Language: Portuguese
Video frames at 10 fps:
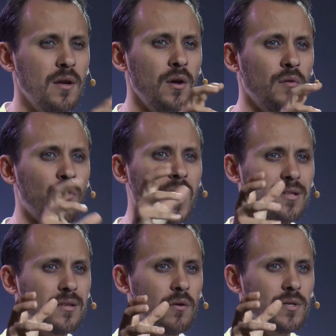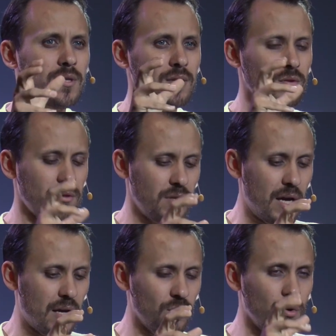Vocação está
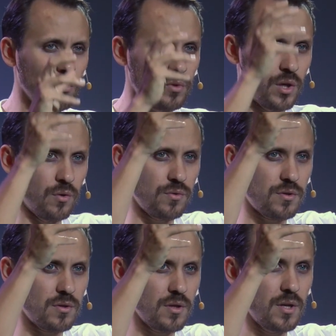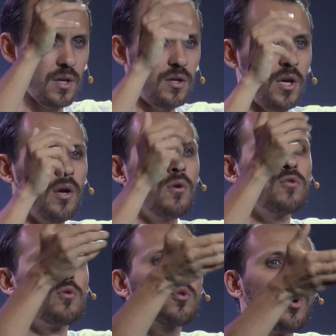associado com Deus. Deus
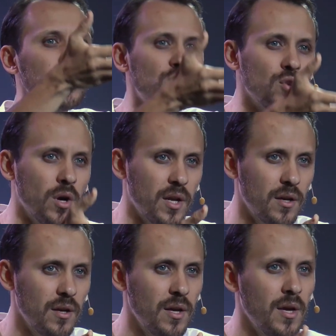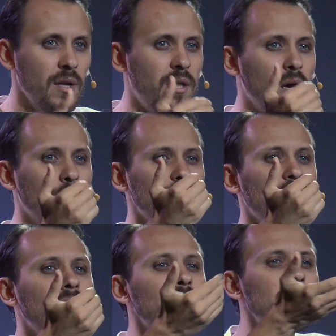nos comissiona. Deus
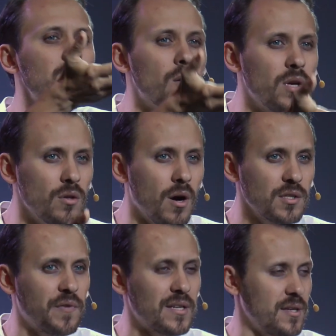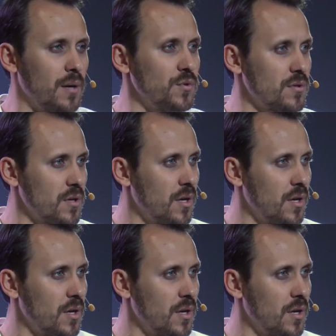determina o que nós fazemos.